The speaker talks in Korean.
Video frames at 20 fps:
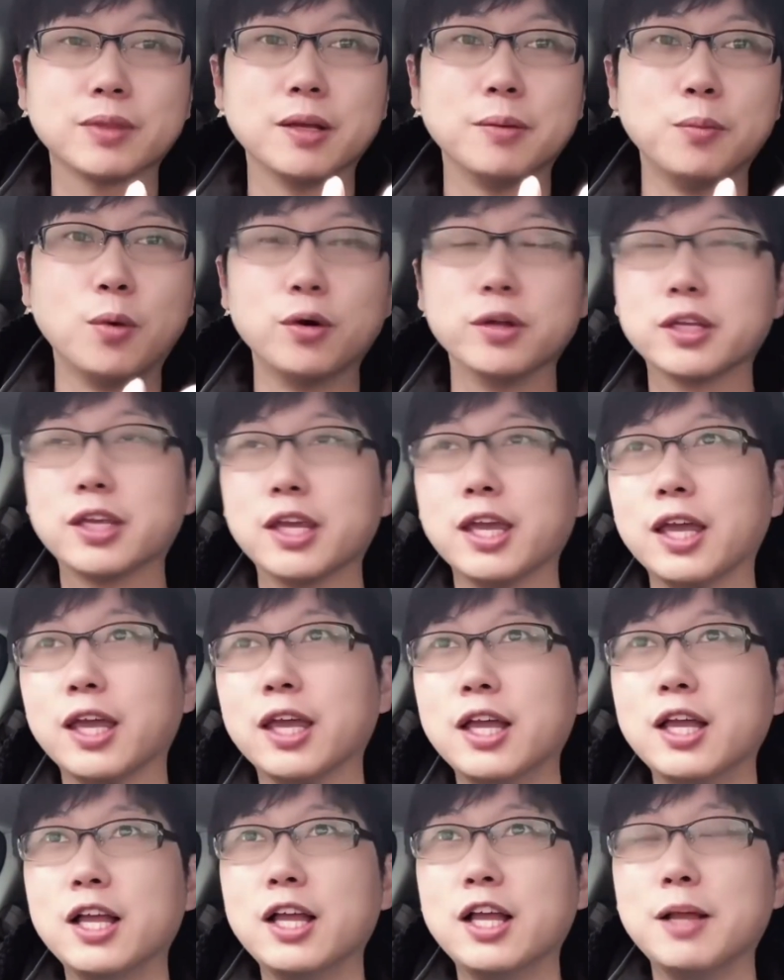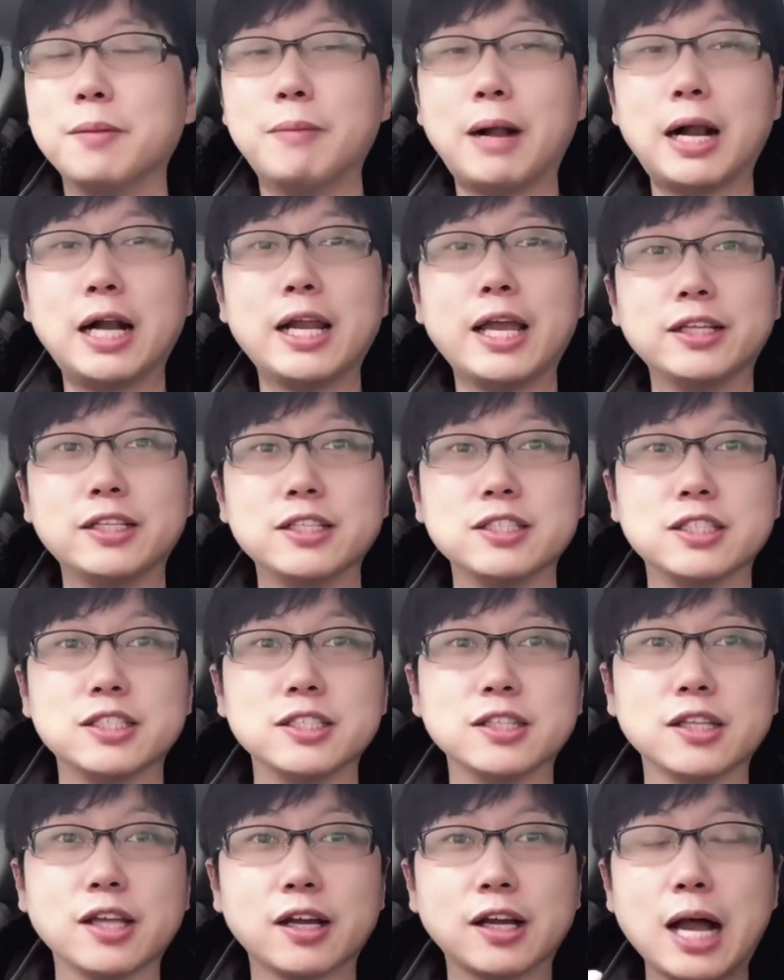뭐 이렇게 말해야 될지
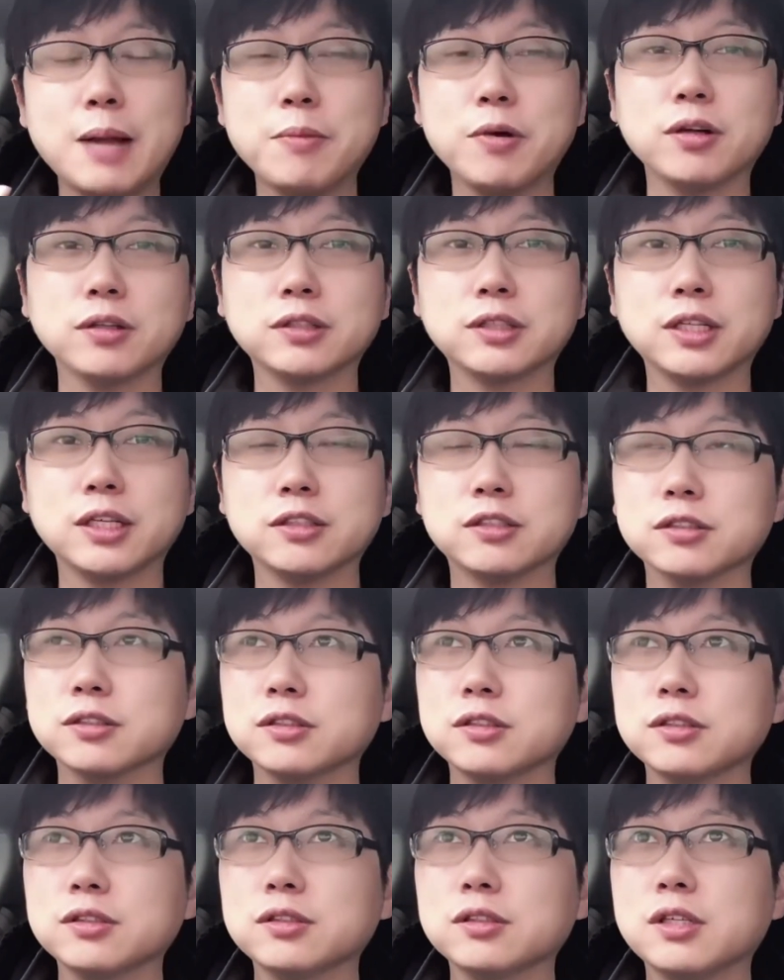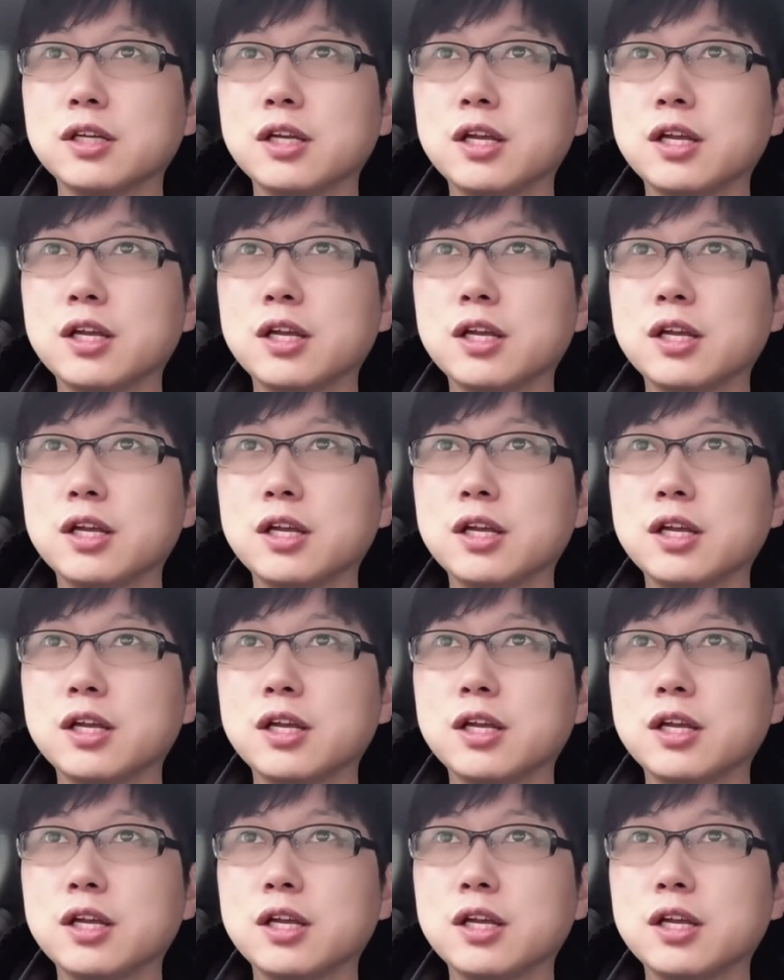까먹었다 등등